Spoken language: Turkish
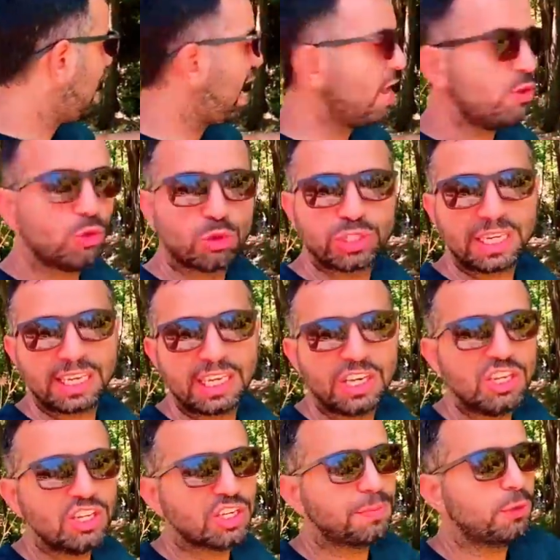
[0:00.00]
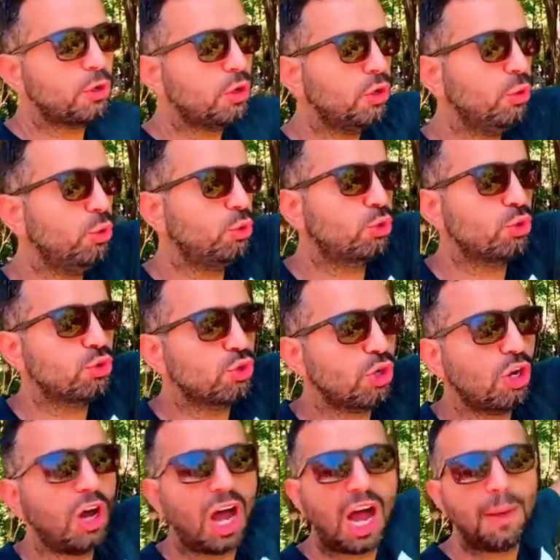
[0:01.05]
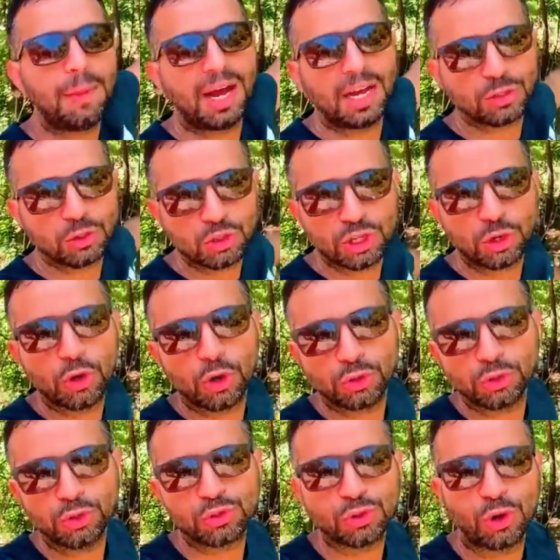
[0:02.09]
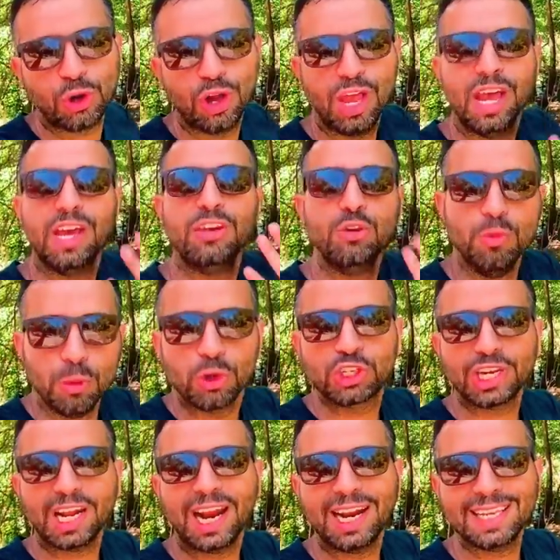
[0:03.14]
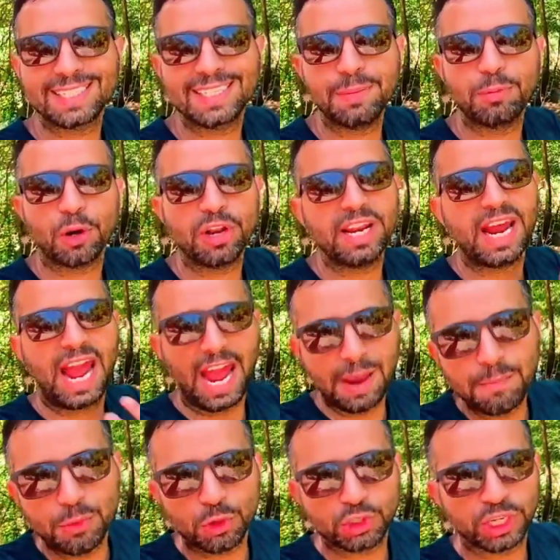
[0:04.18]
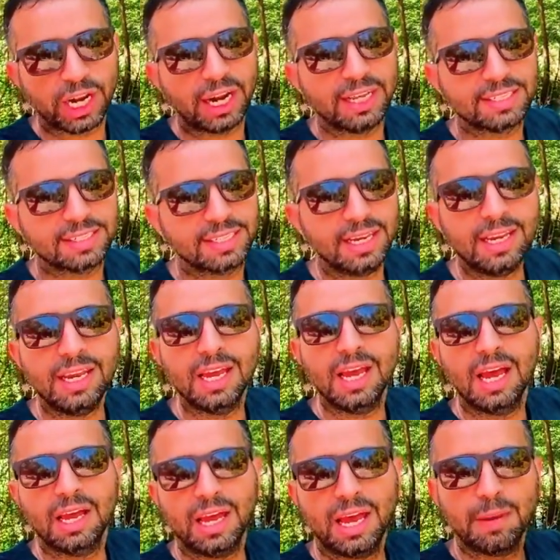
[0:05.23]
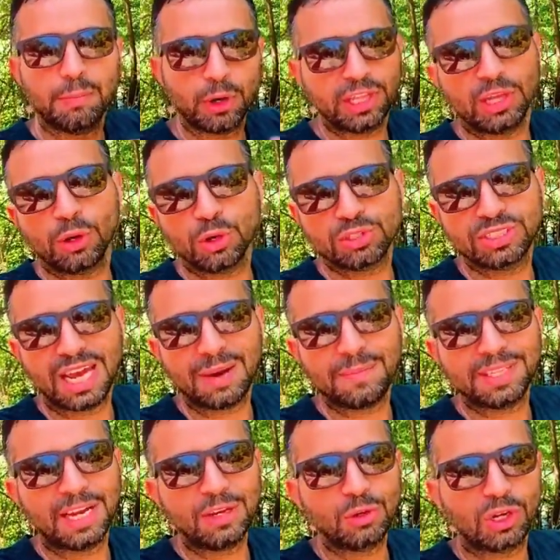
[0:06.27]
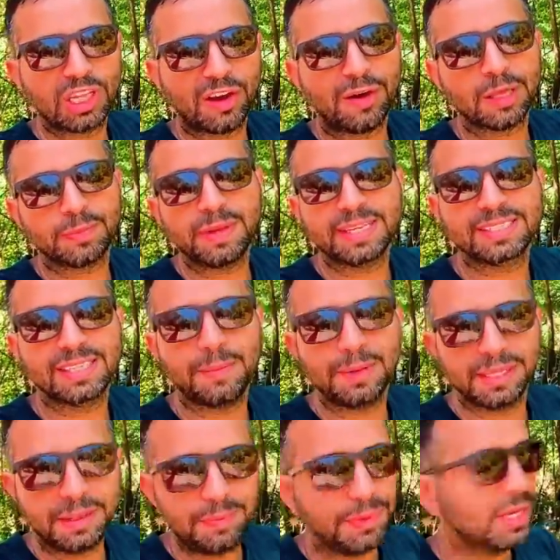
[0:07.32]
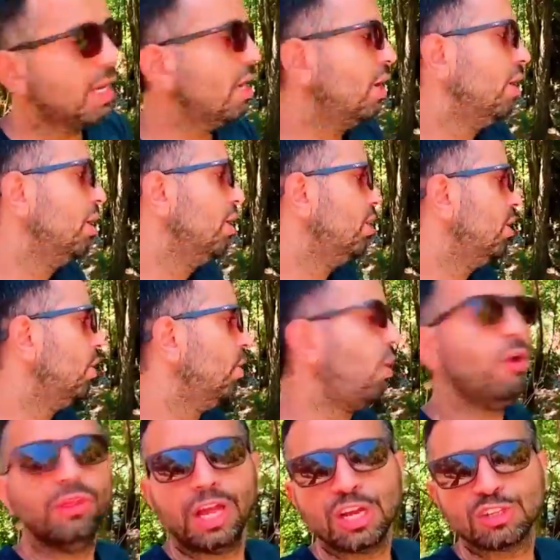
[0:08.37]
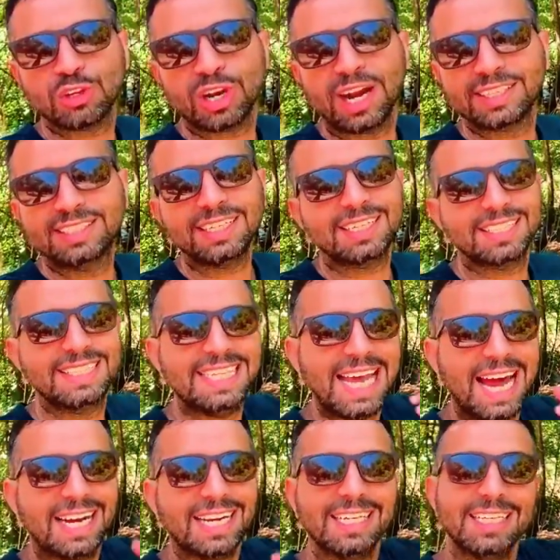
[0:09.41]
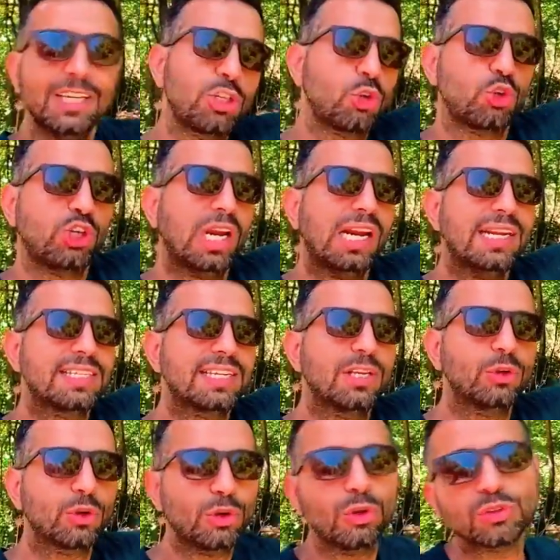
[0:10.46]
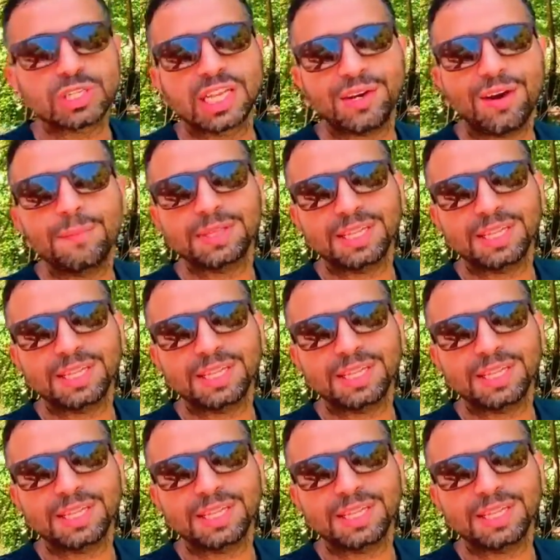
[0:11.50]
en yüksek ikinci bu, üçüncü o ama az önce gördüğünüz o yumuk şelalesi de buranın en büyük şelalesi. Ee, burayı da göstermeden yol devam etmek istemedim. Ondan sonra artık diğer Ilısu Şelalesi'ne doğru yolunuza devam